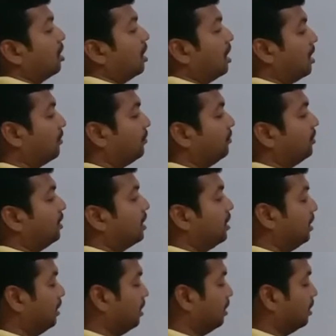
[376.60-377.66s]
हाफ
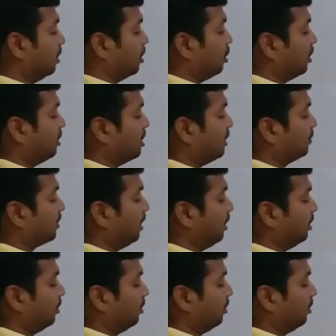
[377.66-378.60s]
ईयरली और ये आपका